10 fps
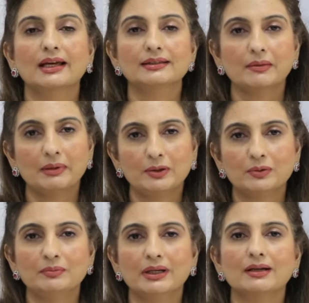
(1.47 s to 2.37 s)

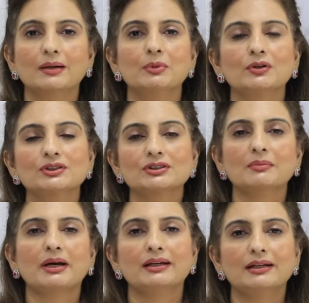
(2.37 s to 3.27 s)
असलम मेरा नाम डॉक्टर
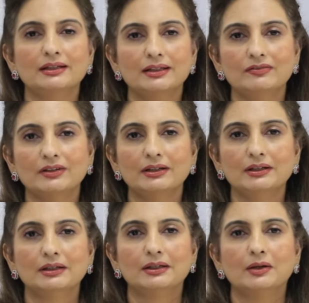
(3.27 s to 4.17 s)
शमाइला हनीफ़ है
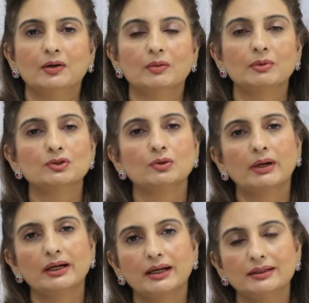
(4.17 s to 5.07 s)
और मैं
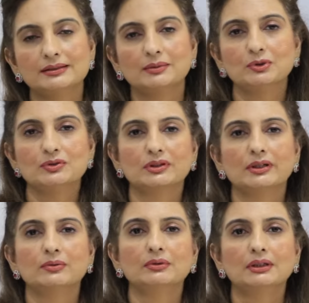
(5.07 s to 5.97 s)
शोबा गायनी से
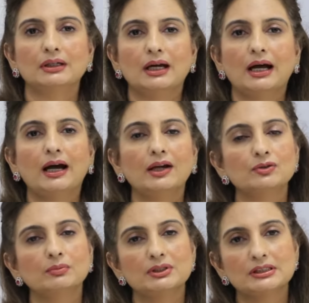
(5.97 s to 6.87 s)
मुंसलिक हूँ आज
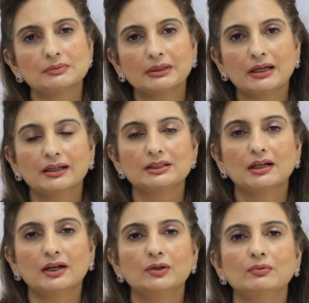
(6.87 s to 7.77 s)
जो मैं चीज़ बताने
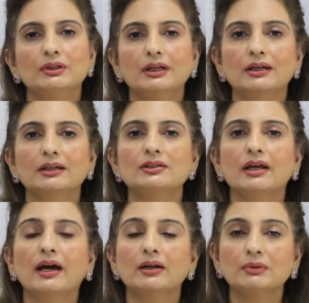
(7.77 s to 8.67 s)
चाह रही हूँ वो ये कि
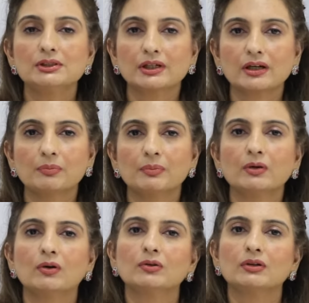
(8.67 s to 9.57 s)
एनुअल चेकअप
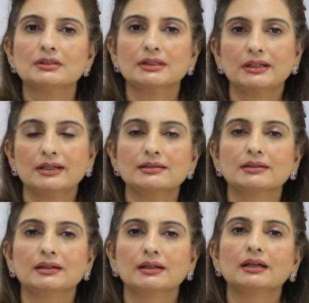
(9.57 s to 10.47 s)
में कौन कौन से
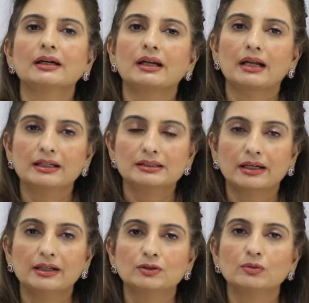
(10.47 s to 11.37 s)
टेस्ट कराने
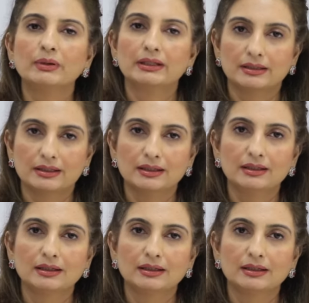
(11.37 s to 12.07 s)
चाहिए तो बेहतर है